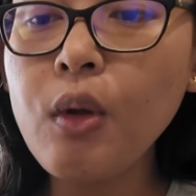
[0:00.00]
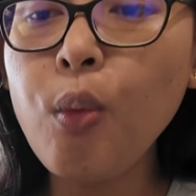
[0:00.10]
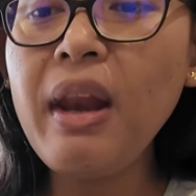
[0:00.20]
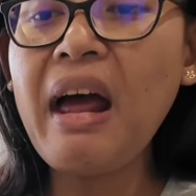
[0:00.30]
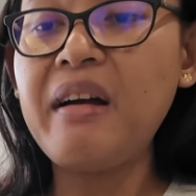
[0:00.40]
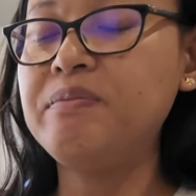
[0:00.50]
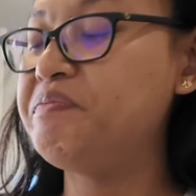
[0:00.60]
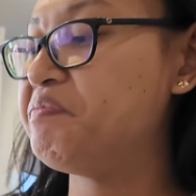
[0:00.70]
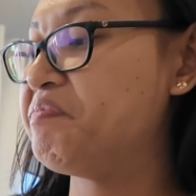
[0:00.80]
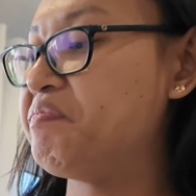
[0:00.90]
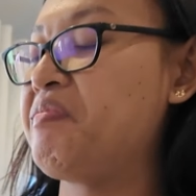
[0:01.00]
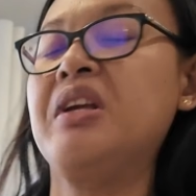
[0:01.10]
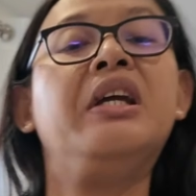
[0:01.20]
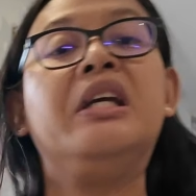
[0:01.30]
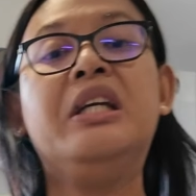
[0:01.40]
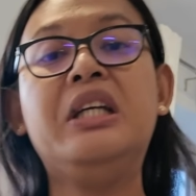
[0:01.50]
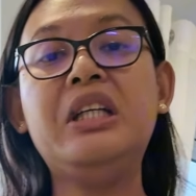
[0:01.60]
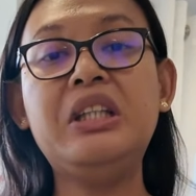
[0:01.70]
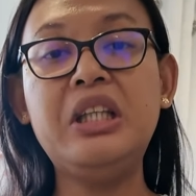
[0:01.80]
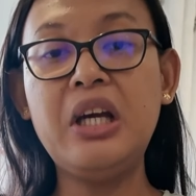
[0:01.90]
wala.
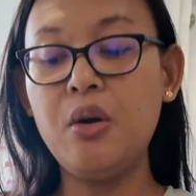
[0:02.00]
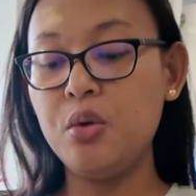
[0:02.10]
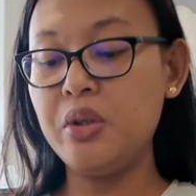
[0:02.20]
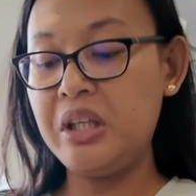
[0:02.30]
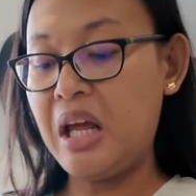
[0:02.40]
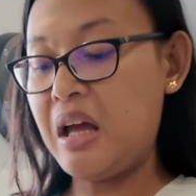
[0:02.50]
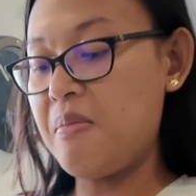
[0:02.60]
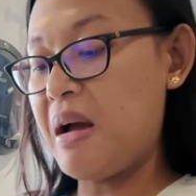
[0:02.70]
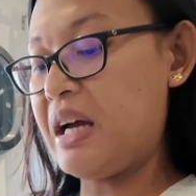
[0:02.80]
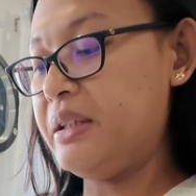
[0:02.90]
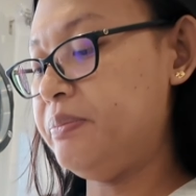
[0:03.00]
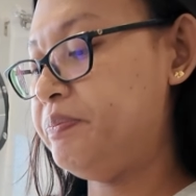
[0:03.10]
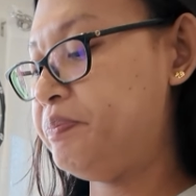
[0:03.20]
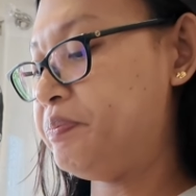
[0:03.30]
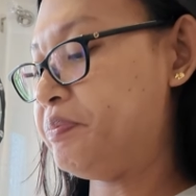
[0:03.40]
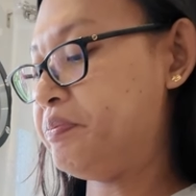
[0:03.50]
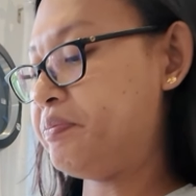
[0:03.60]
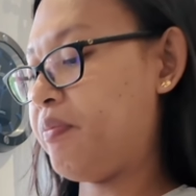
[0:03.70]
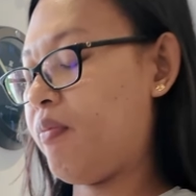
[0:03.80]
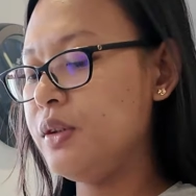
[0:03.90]
Hindi ako kinakabahan.
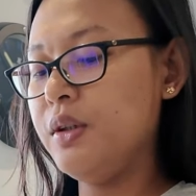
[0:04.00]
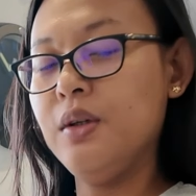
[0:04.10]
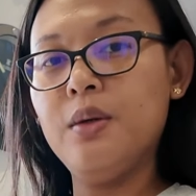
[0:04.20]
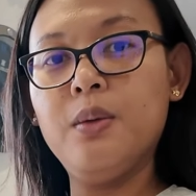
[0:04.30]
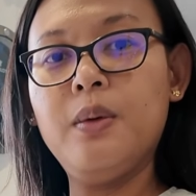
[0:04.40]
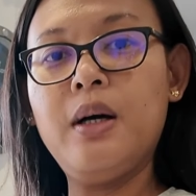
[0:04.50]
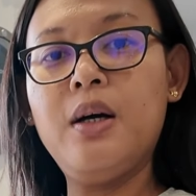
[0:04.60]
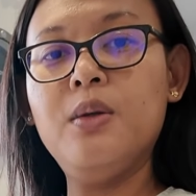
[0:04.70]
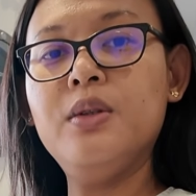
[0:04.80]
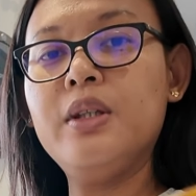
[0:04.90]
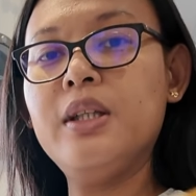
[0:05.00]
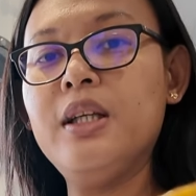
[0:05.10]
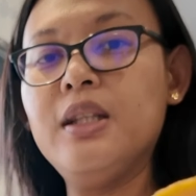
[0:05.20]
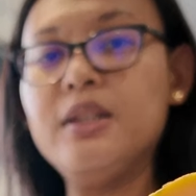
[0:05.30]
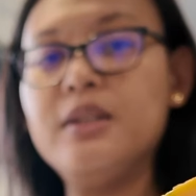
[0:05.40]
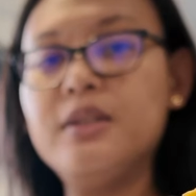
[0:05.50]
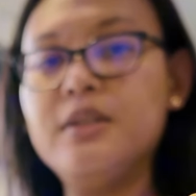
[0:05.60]
Wow, look at that.